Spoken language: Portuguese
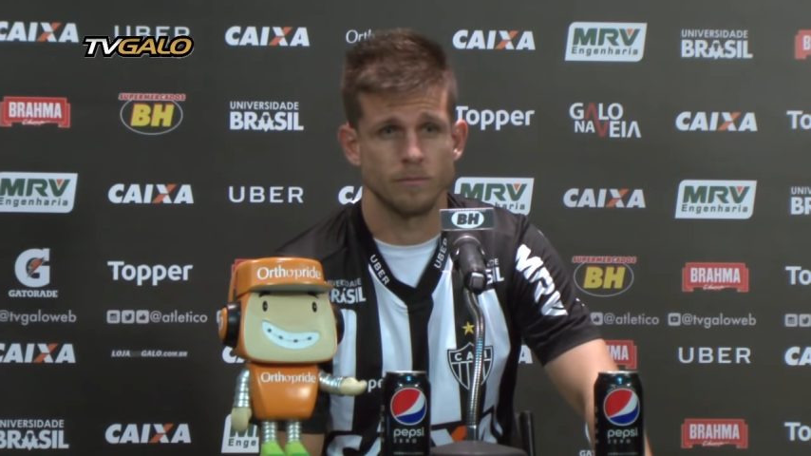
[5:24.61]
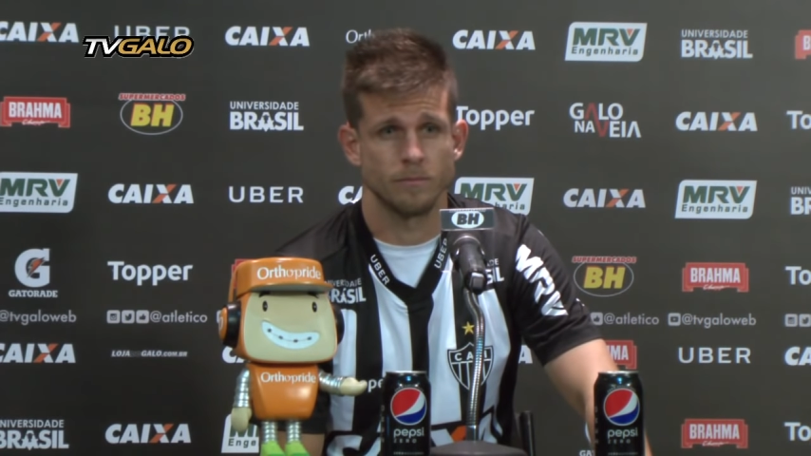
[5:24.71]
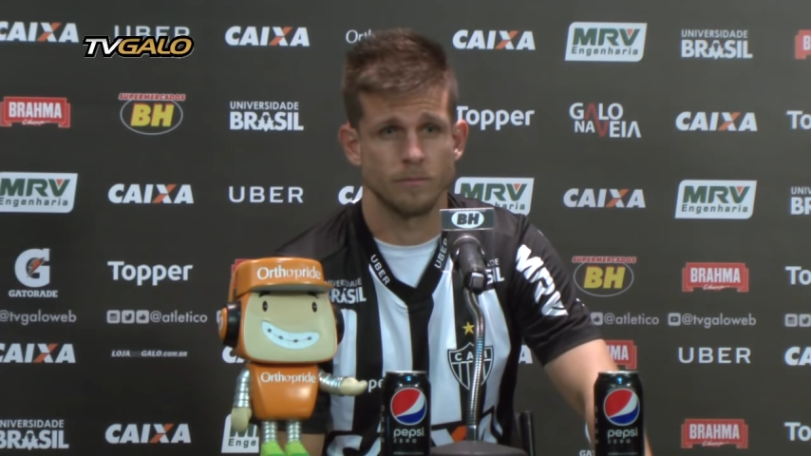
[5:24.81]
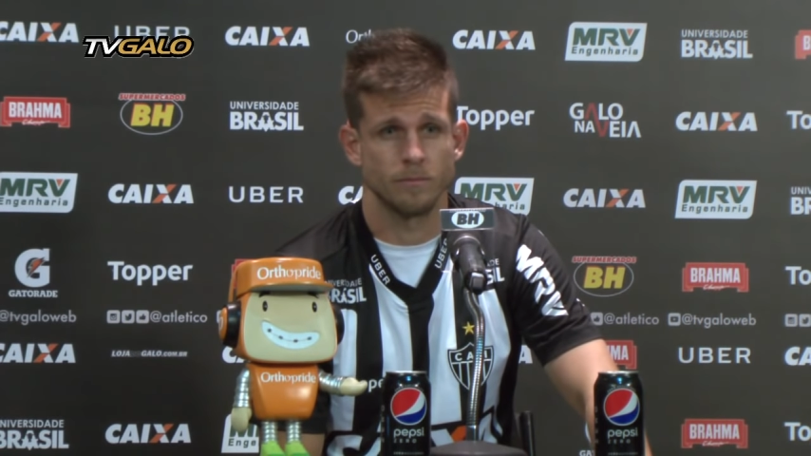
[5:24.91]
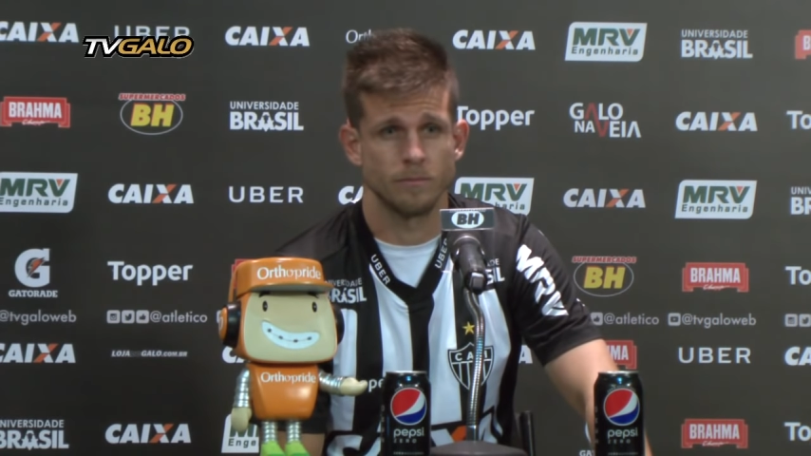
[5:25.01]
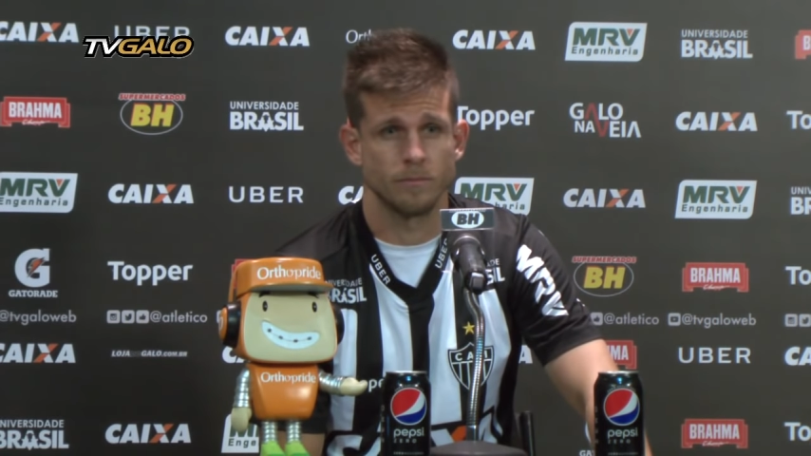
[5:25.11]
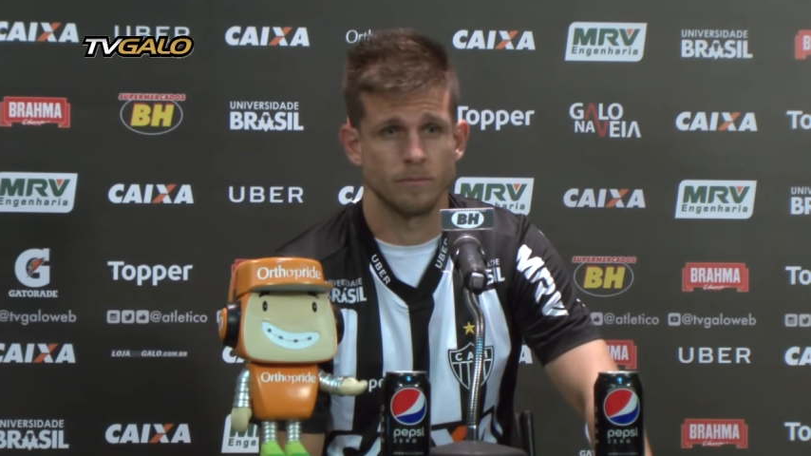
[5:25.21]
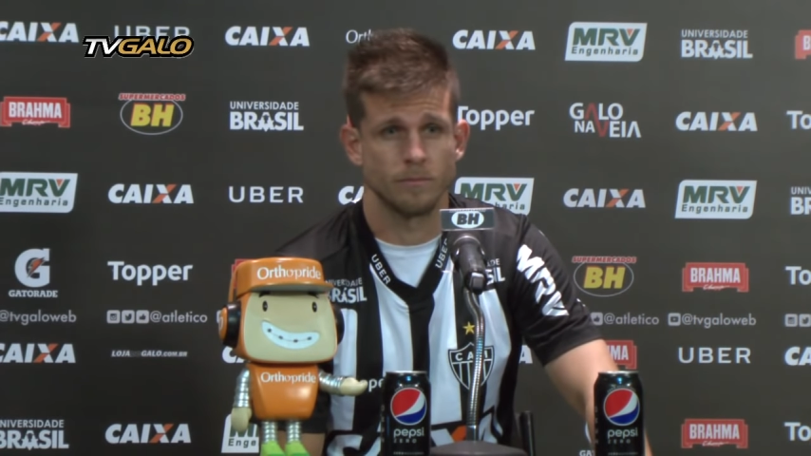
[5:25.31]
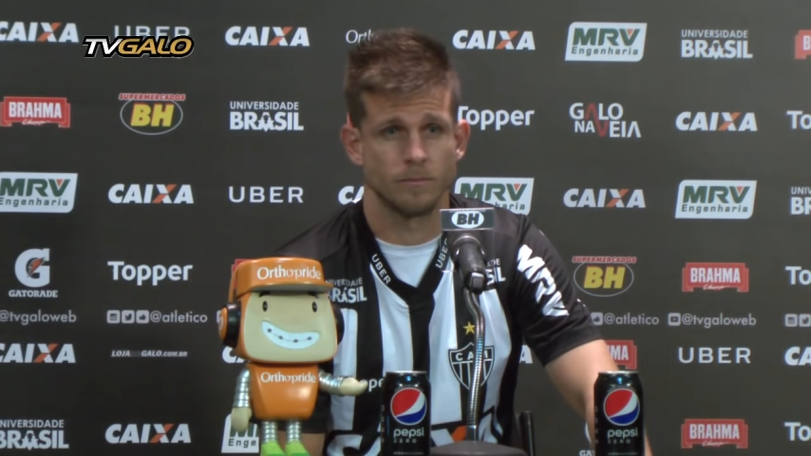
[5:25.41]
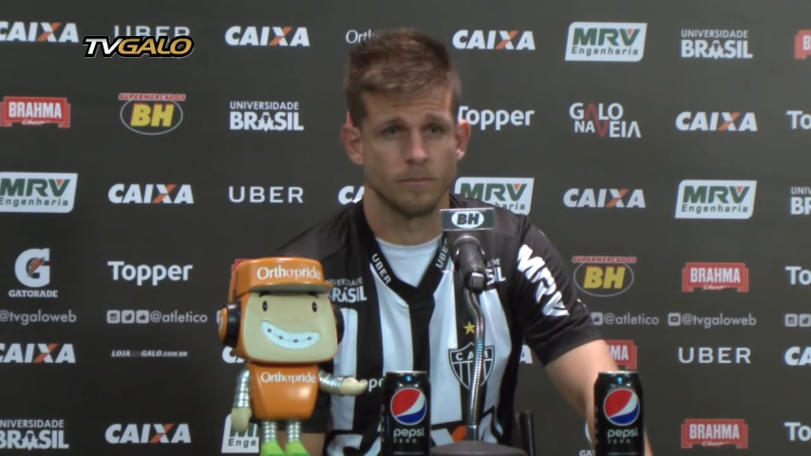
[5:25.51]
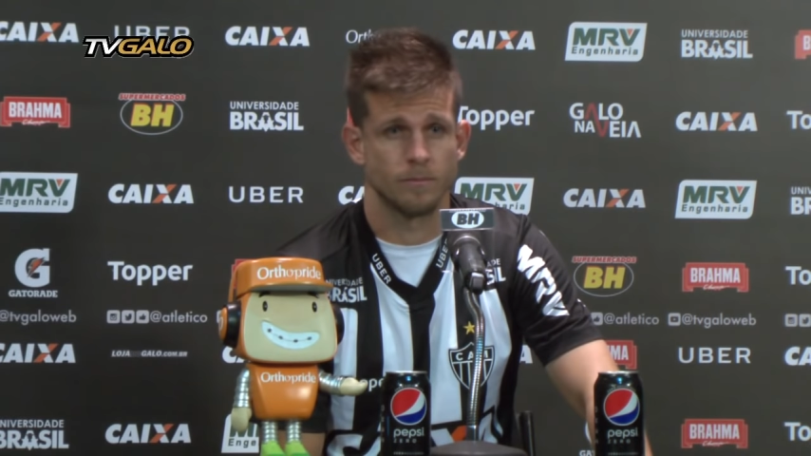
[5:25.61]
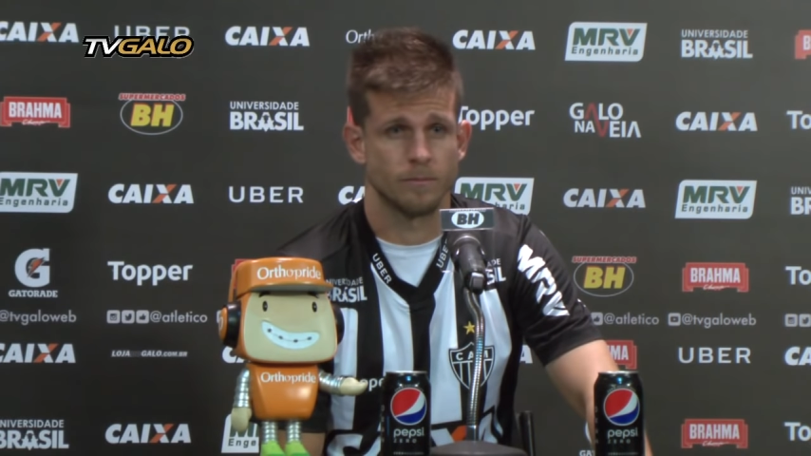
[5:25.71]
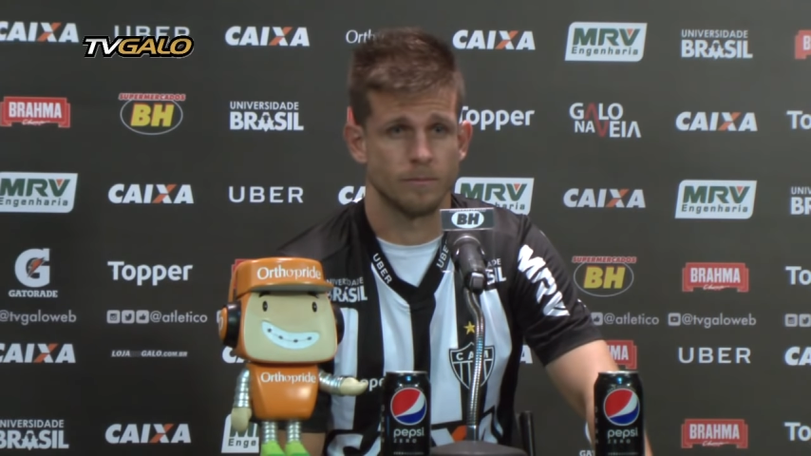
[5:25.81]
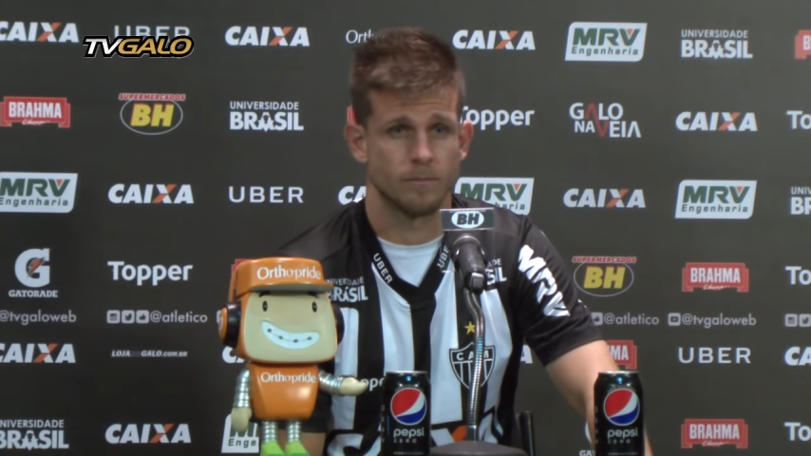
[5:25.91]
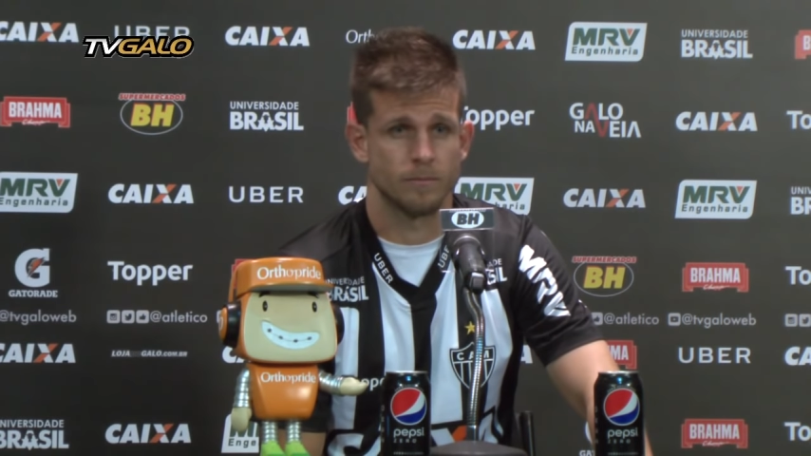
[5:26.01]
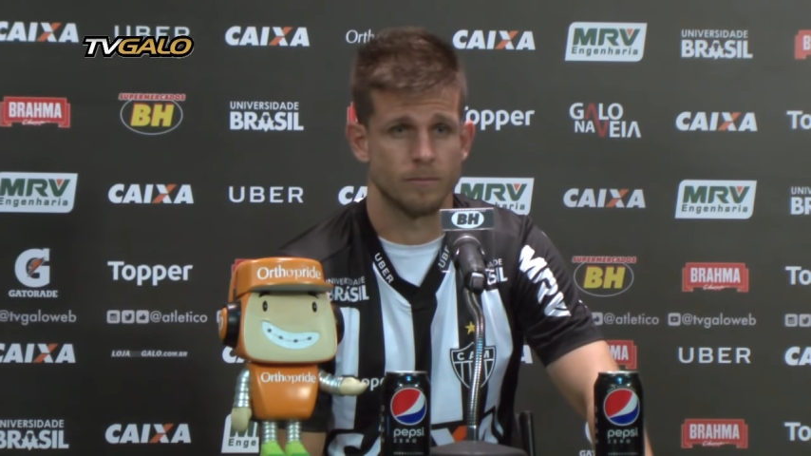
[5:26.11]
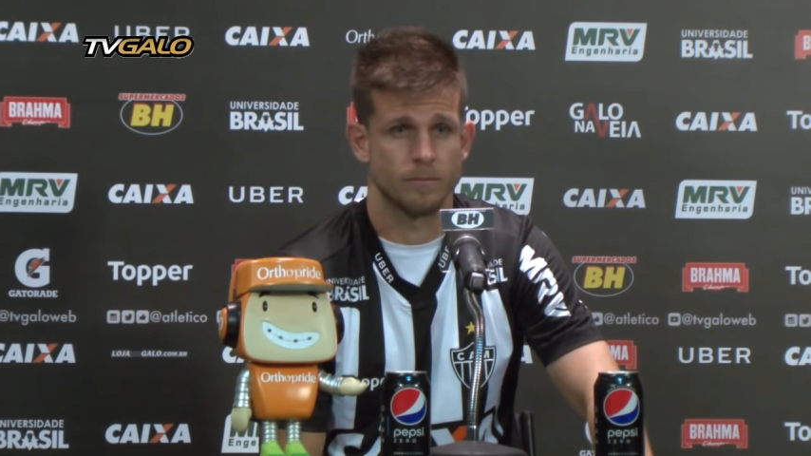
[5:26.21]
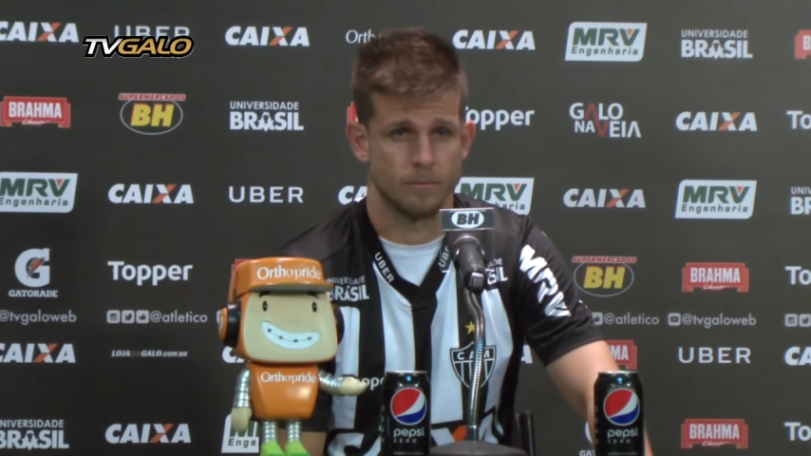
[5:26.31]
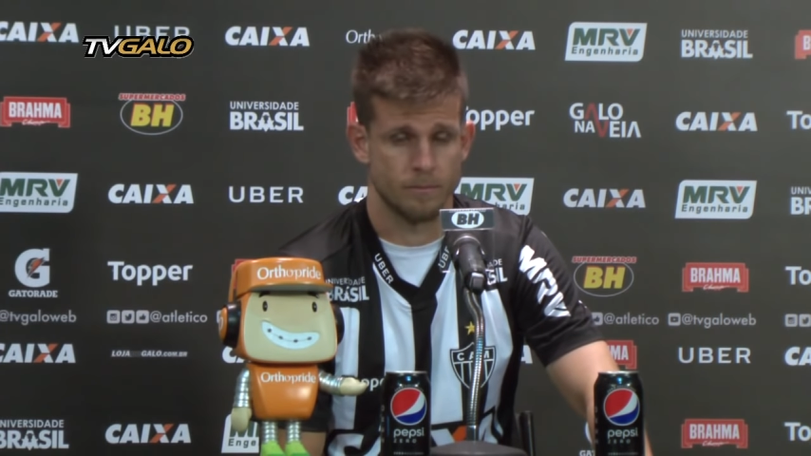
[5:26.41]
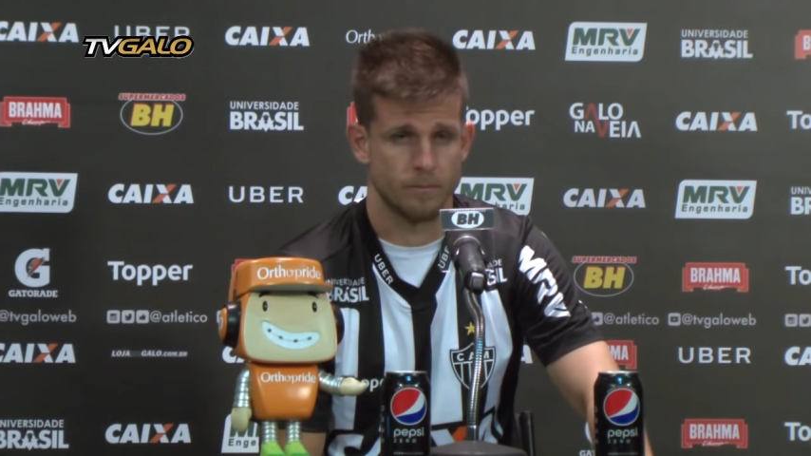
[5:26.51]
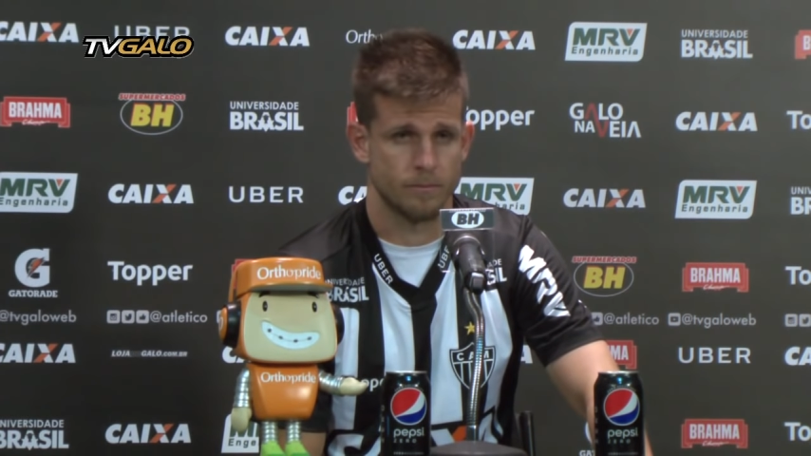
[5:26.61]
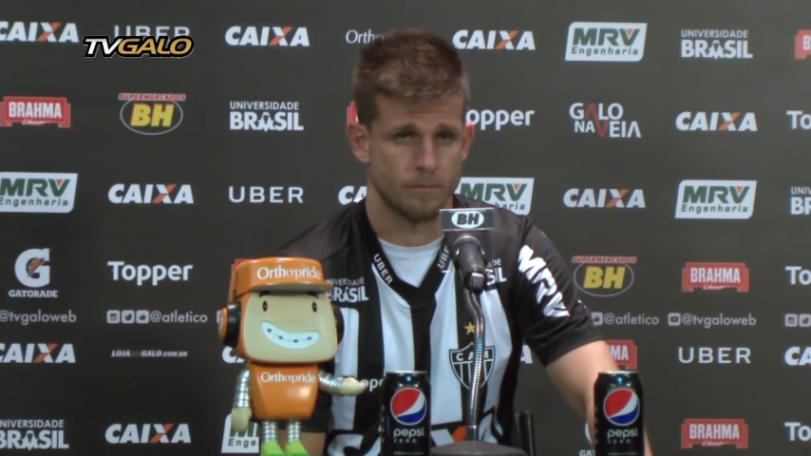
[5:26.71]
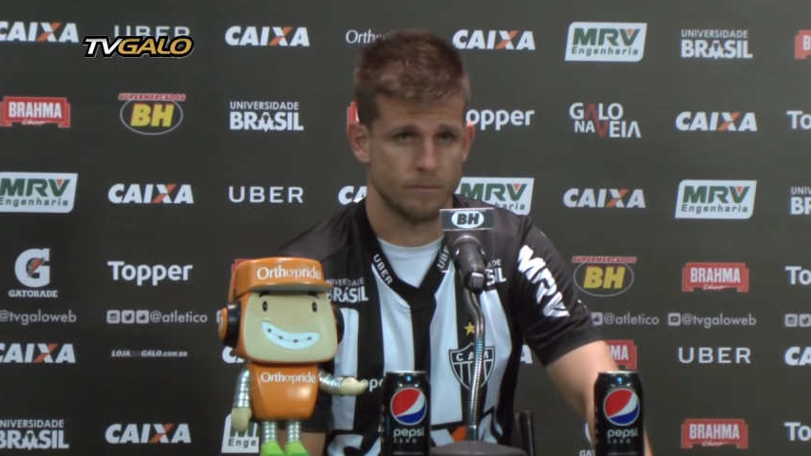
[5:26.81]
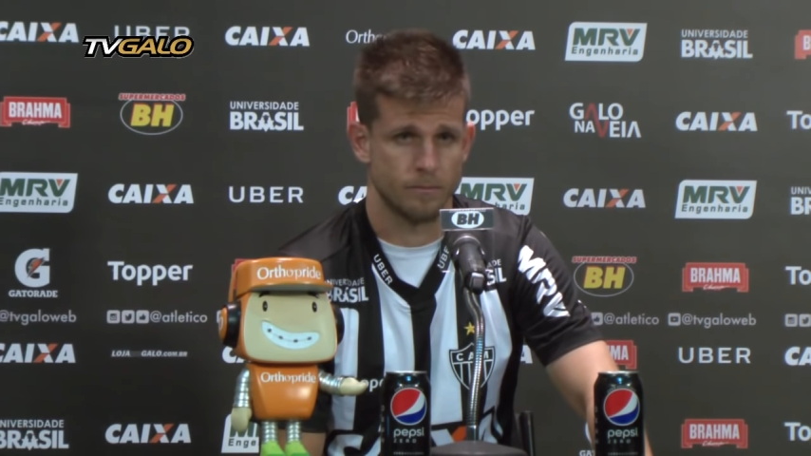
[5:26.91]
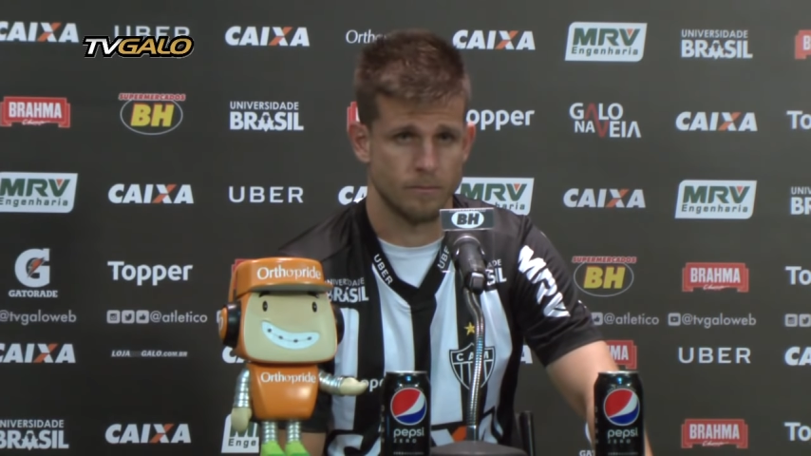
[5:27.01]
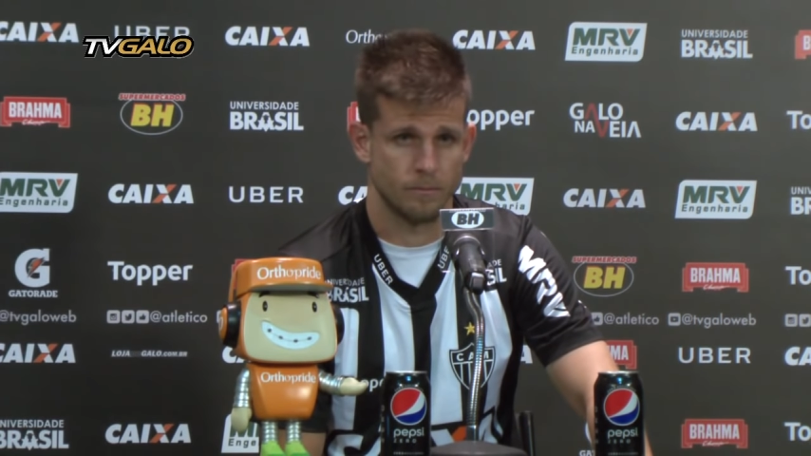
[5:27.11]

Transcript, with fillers: Você tem, é só até o final do ano o seu contrato de empréstimo,